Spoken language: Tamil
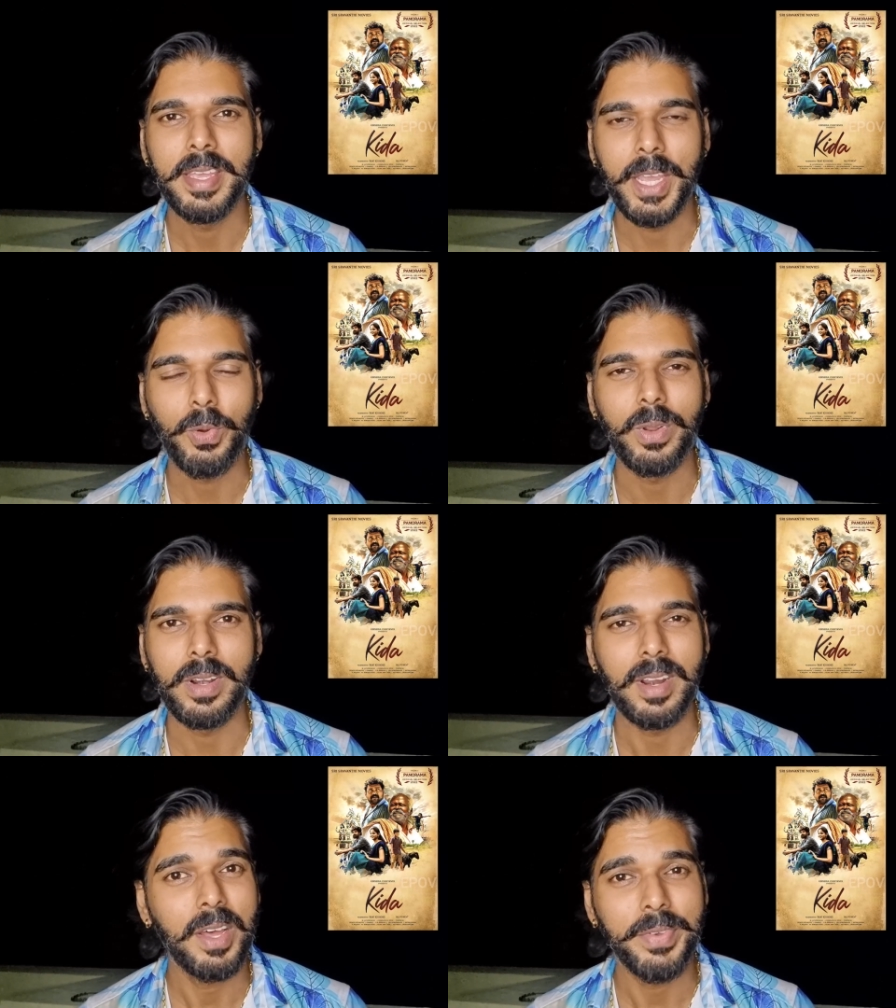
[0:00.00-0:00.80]

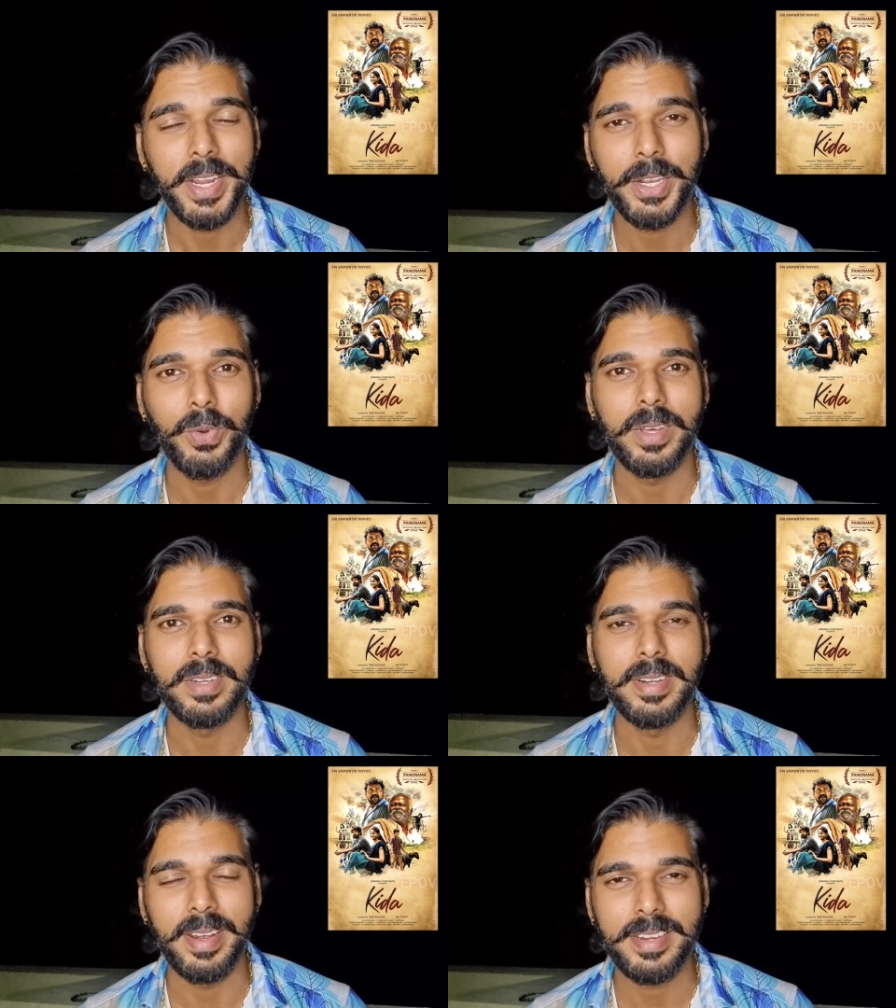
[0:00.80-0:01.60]
இயக்குனர் ரா வெங்கட்டோட
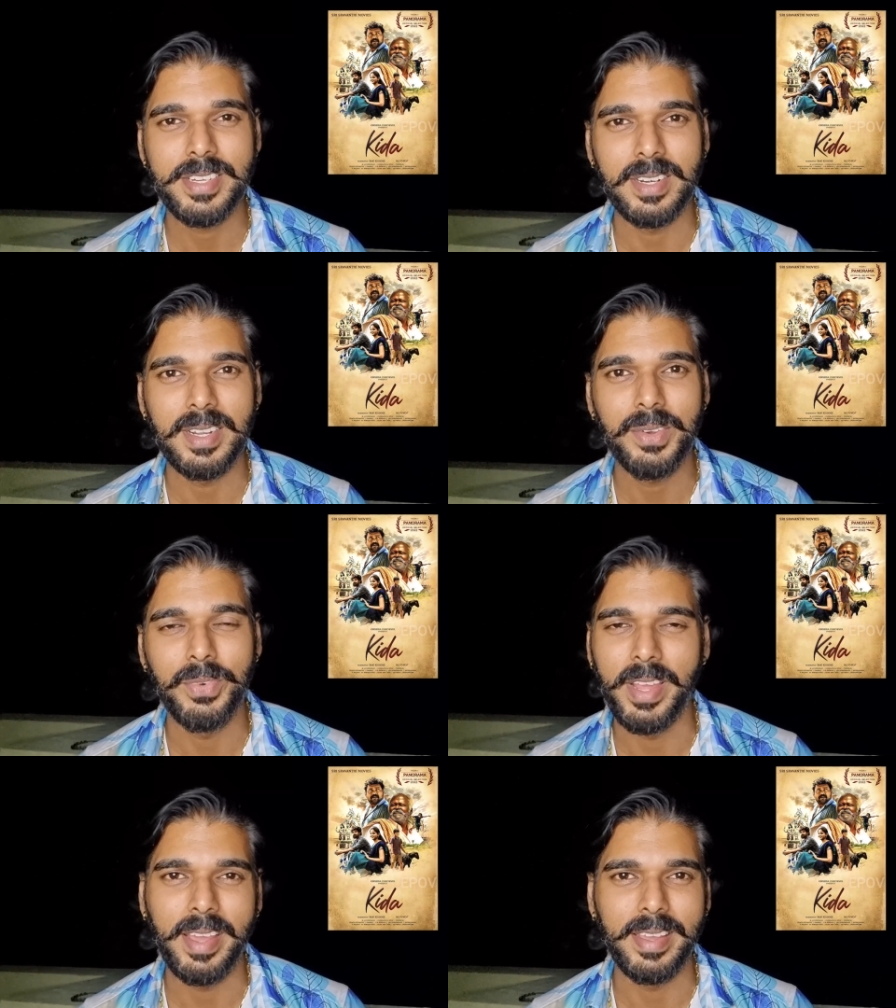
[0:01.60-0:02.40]
டைரெக்ஷனில்
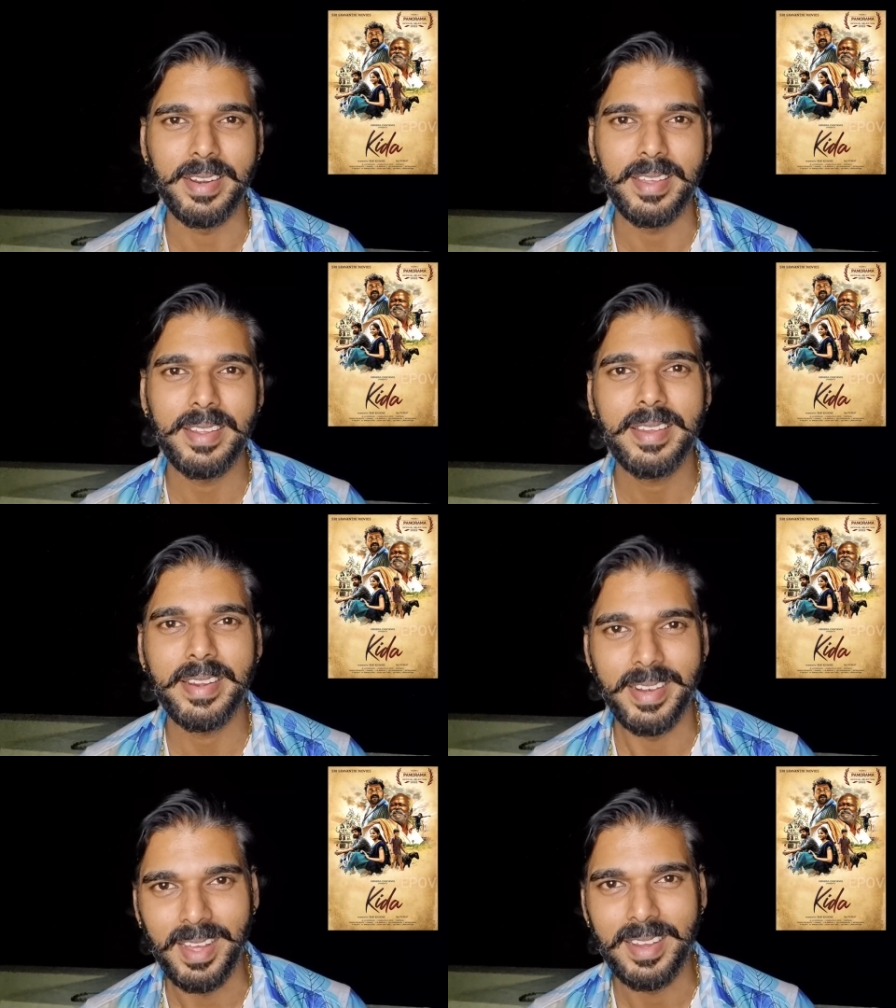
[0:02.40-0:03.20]
வெளியாகி இருக்கிற
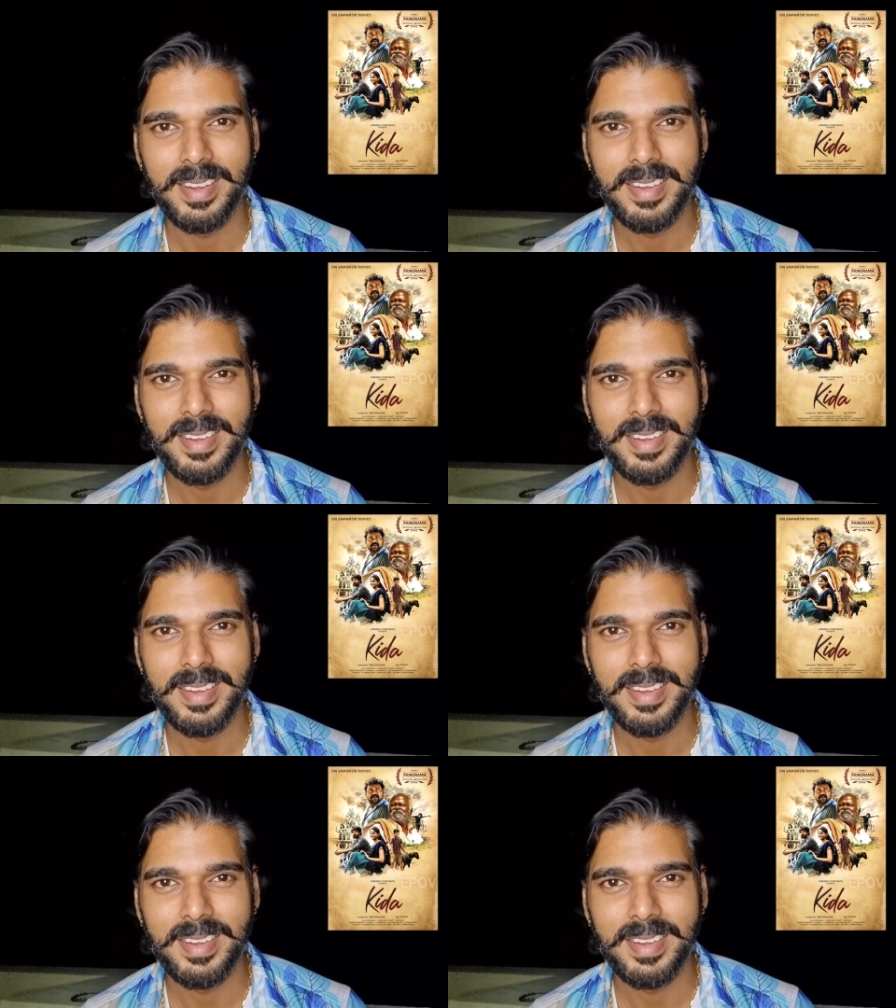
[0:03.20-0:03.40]
கிடா